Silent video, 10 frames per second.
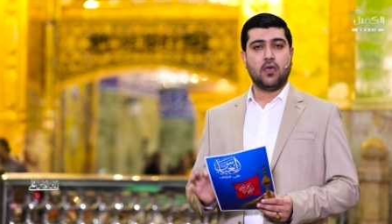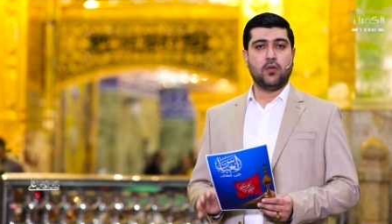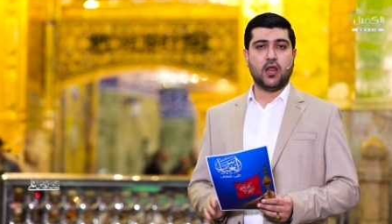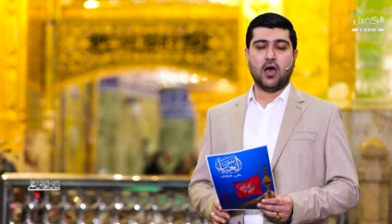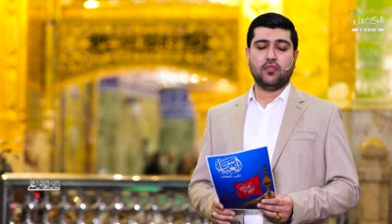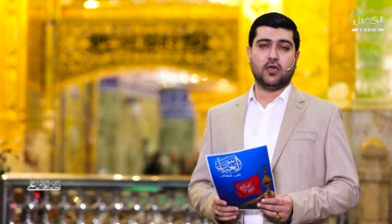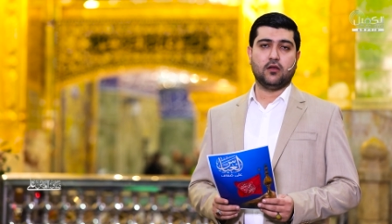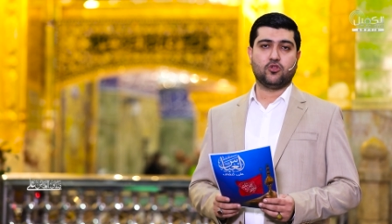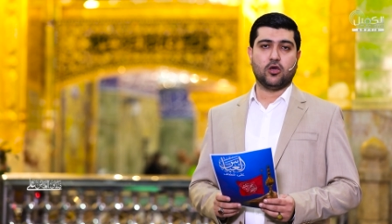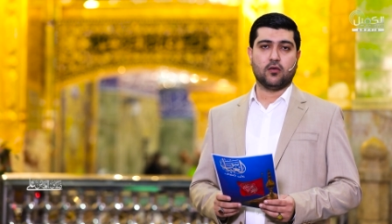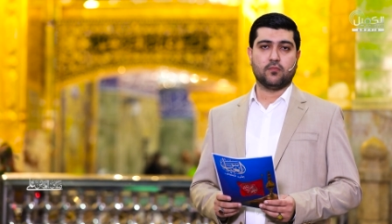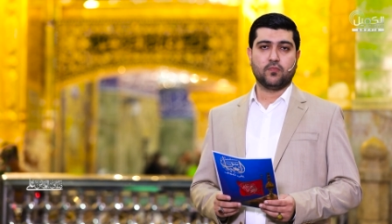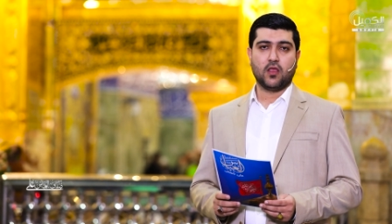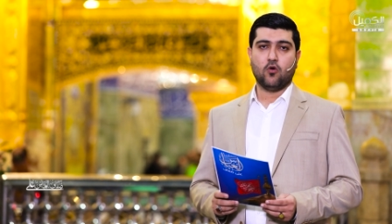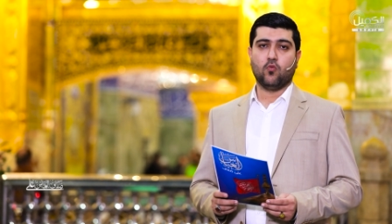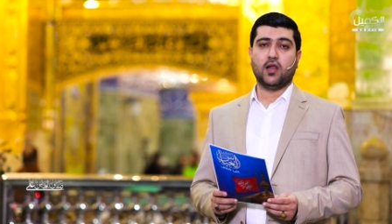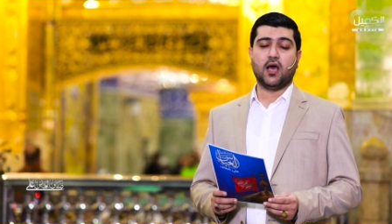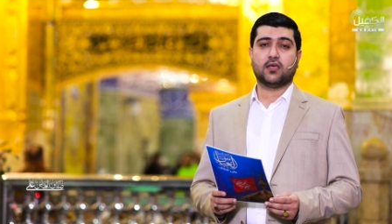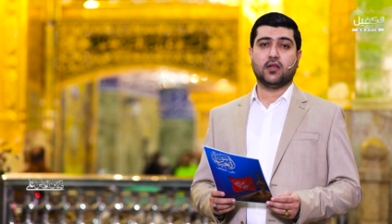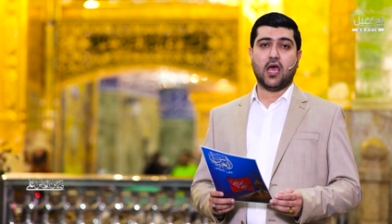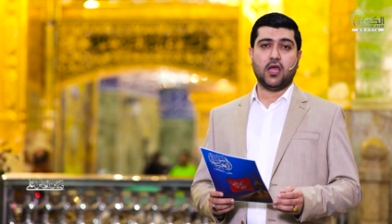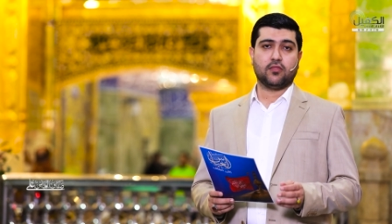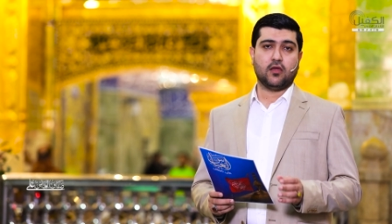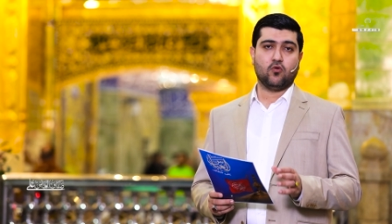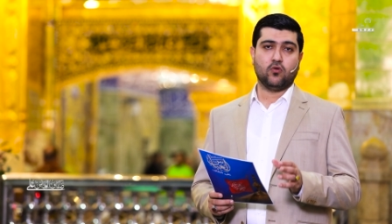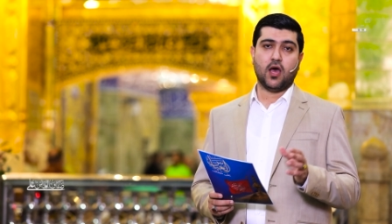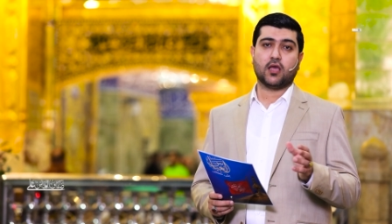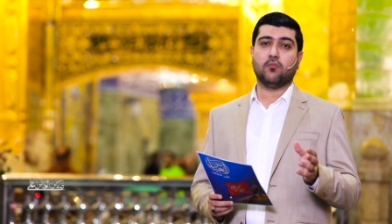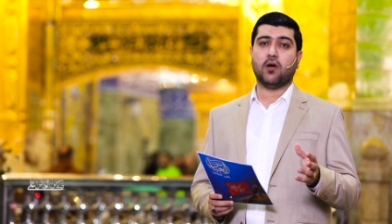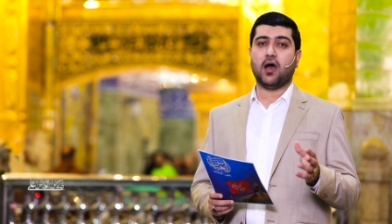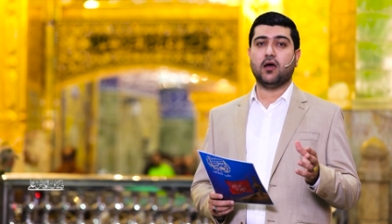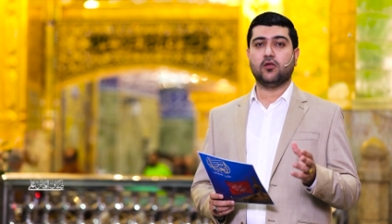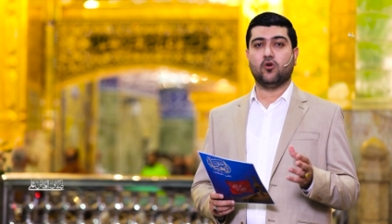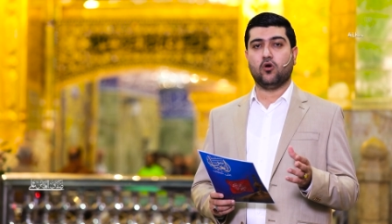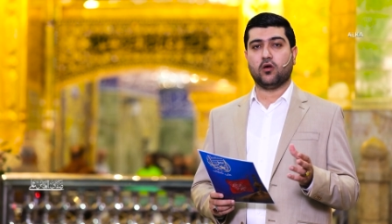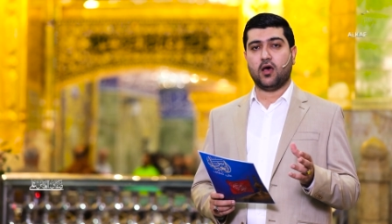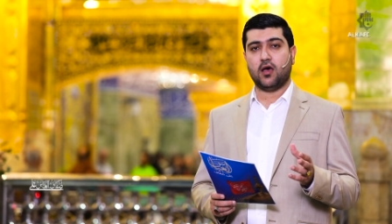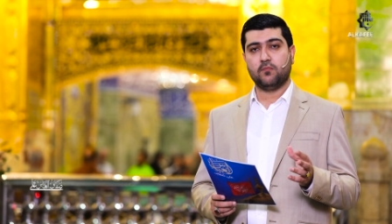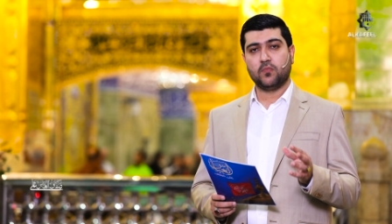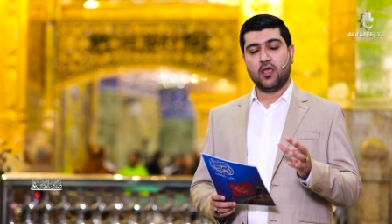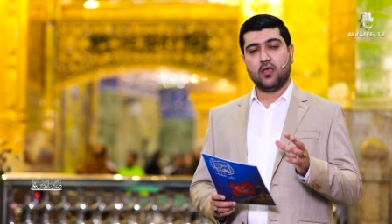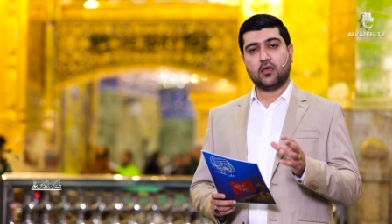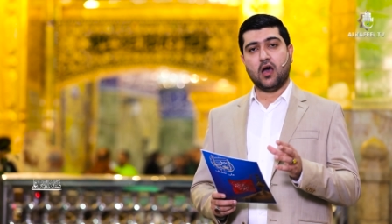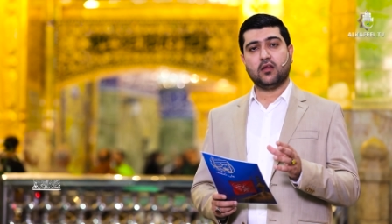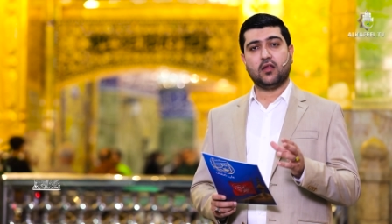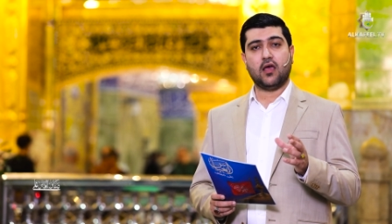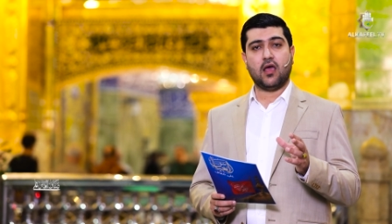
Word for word: من هذه الجهه ولكن ايضا هناك معاني اخرى كان